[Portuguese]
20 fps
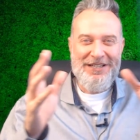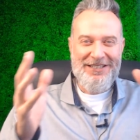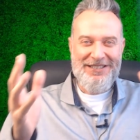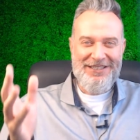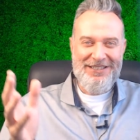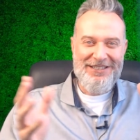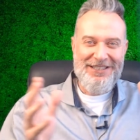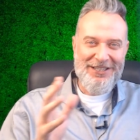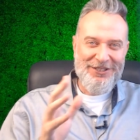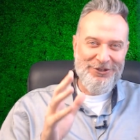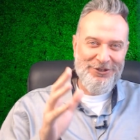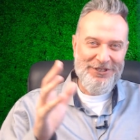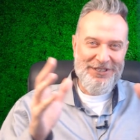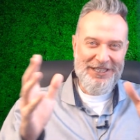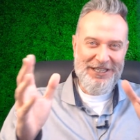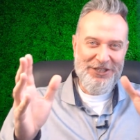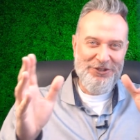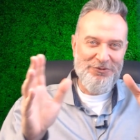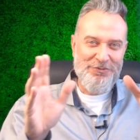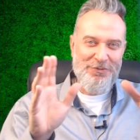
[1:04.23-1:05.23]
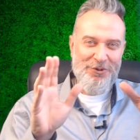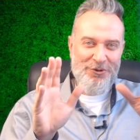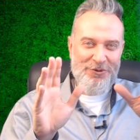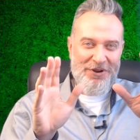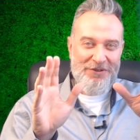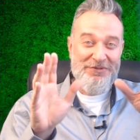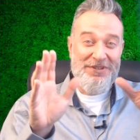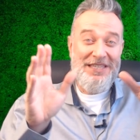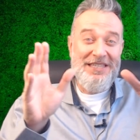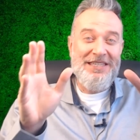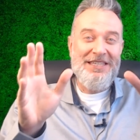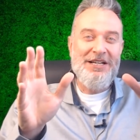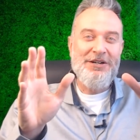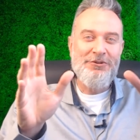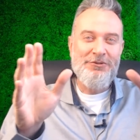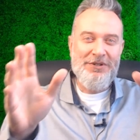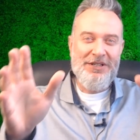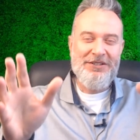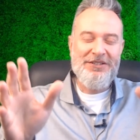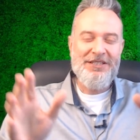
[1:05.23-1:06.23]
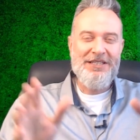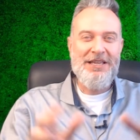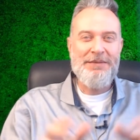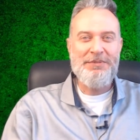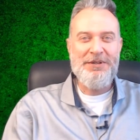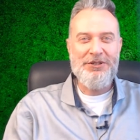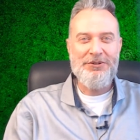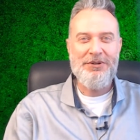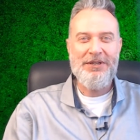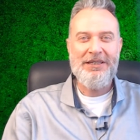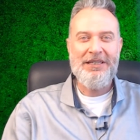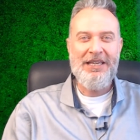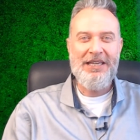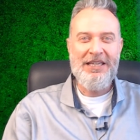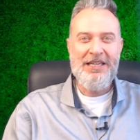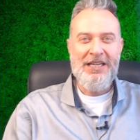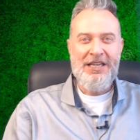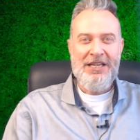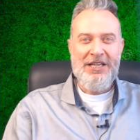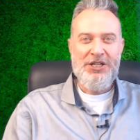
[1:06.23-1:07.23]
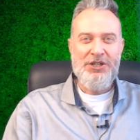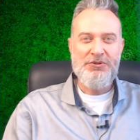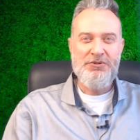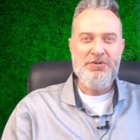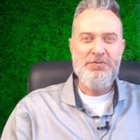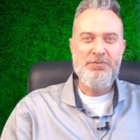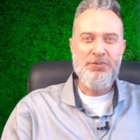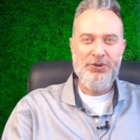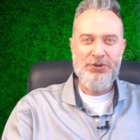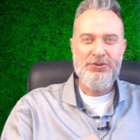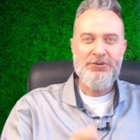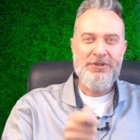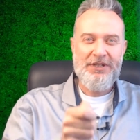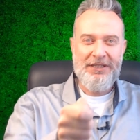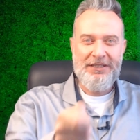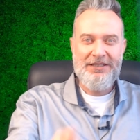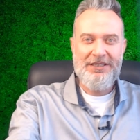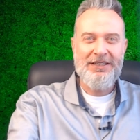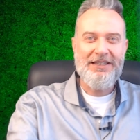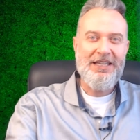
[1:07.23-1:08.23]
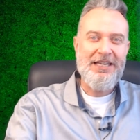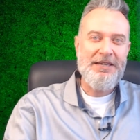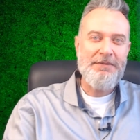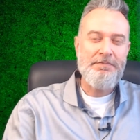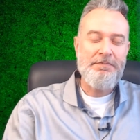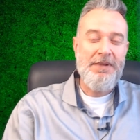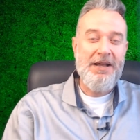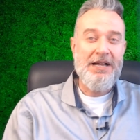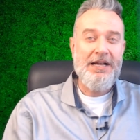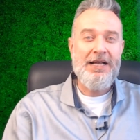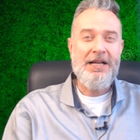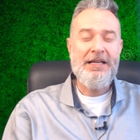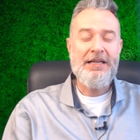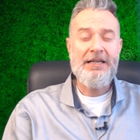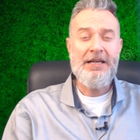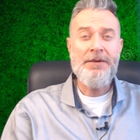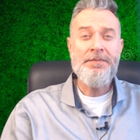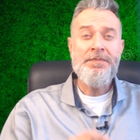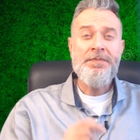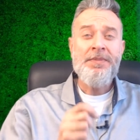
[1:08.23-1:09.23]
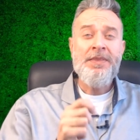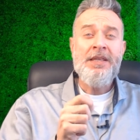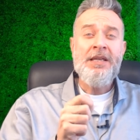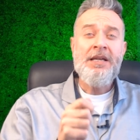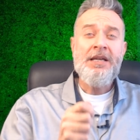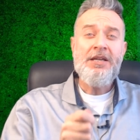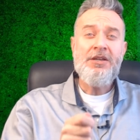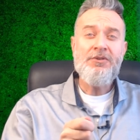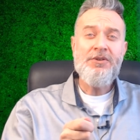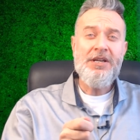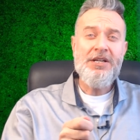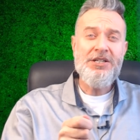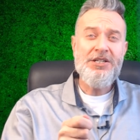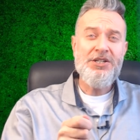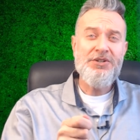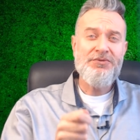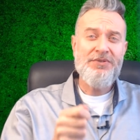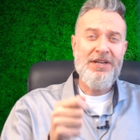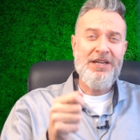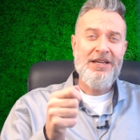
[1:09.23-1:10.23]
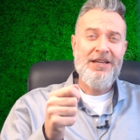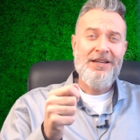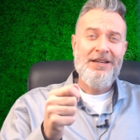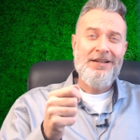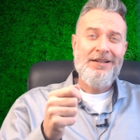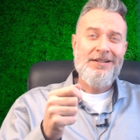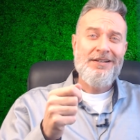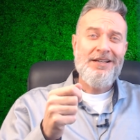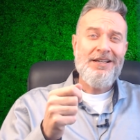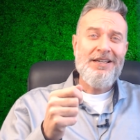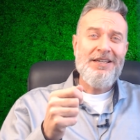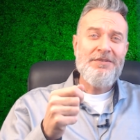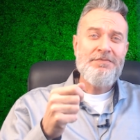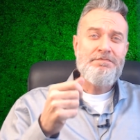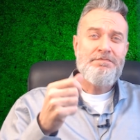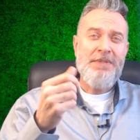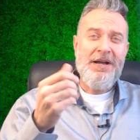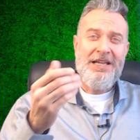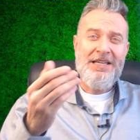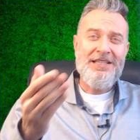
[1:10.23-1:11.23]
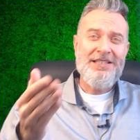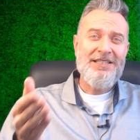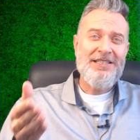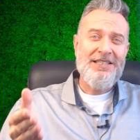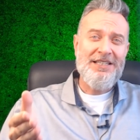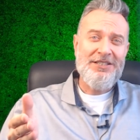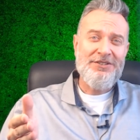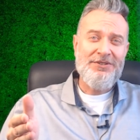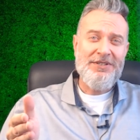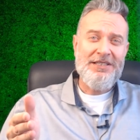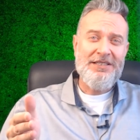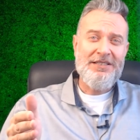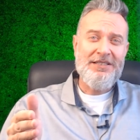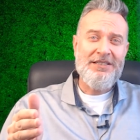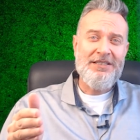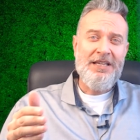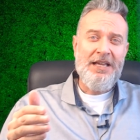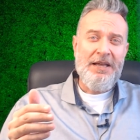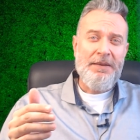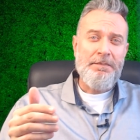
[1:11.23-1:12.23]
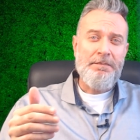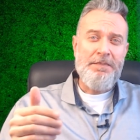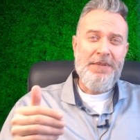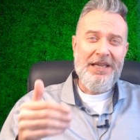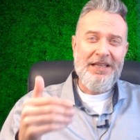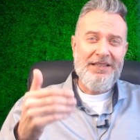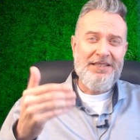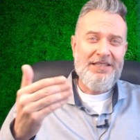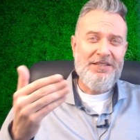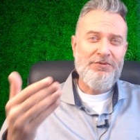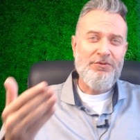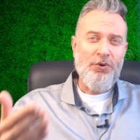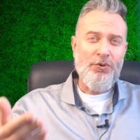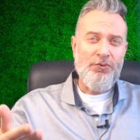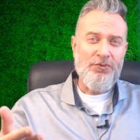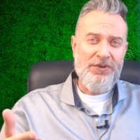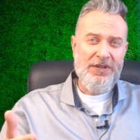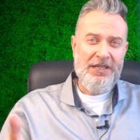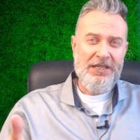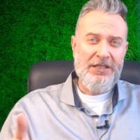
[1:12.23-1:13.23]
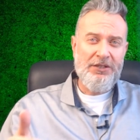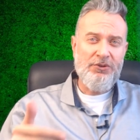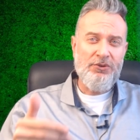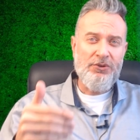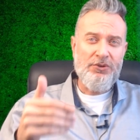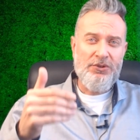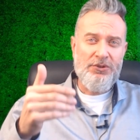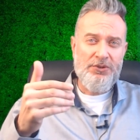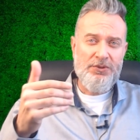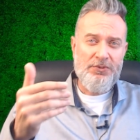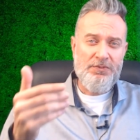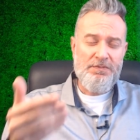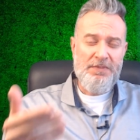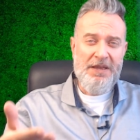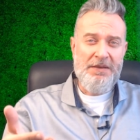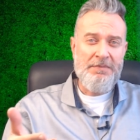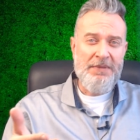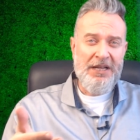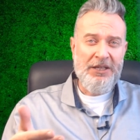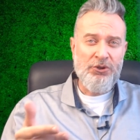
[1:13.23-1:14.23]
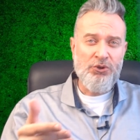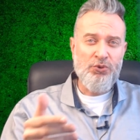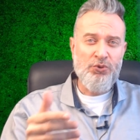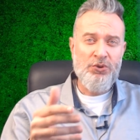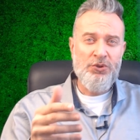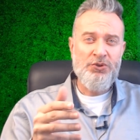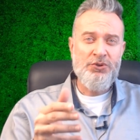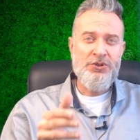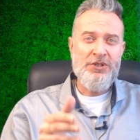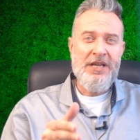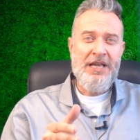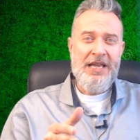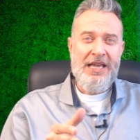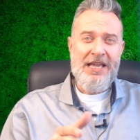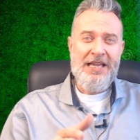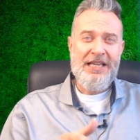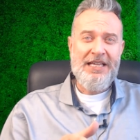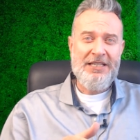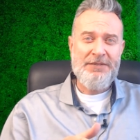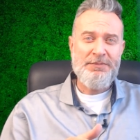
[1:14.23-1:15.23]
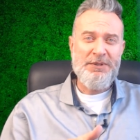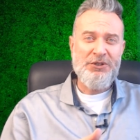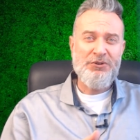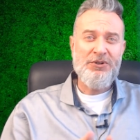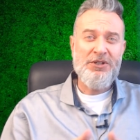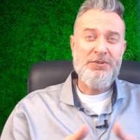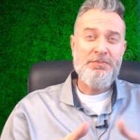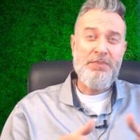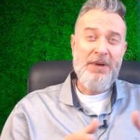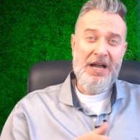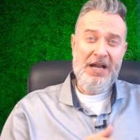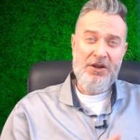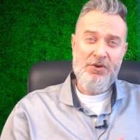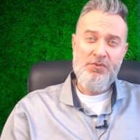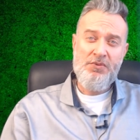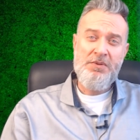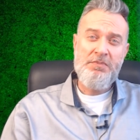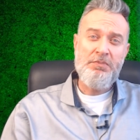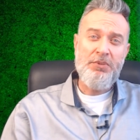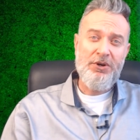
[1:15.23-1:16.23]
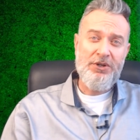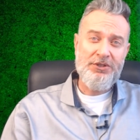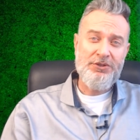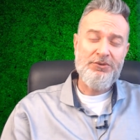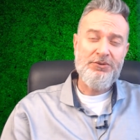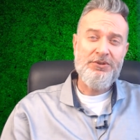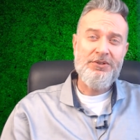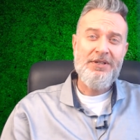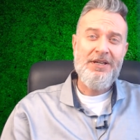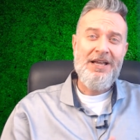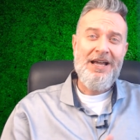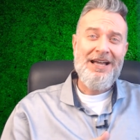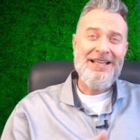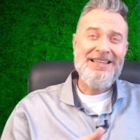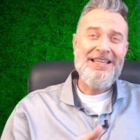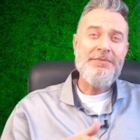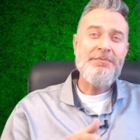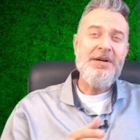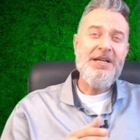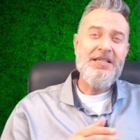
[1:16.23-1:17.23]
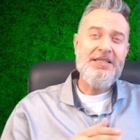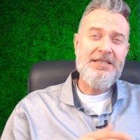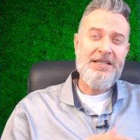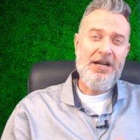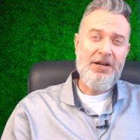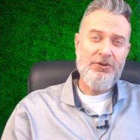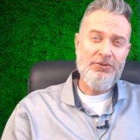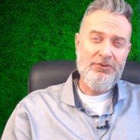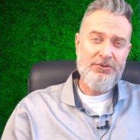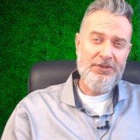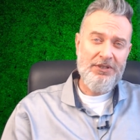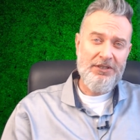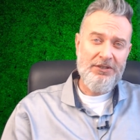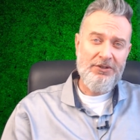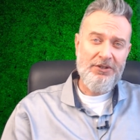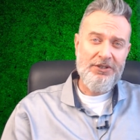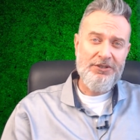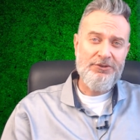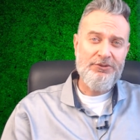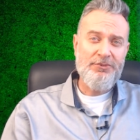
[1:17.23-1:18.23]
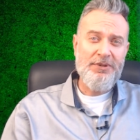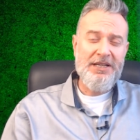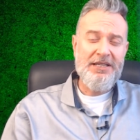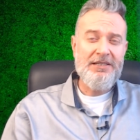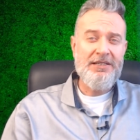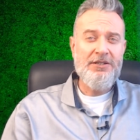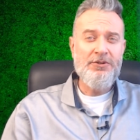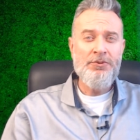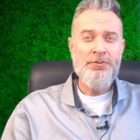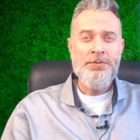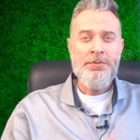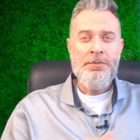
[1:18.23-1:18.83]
assim, se associando um pouco à visão né, que a pessoa tem de um imposto, né, que você tem que pagar lá. E o que a gente vê né, em países, às vezes, bem desenvolvidos, bem maduros, em que as pessoas pagam impostos até mais altos que nós no Brasil,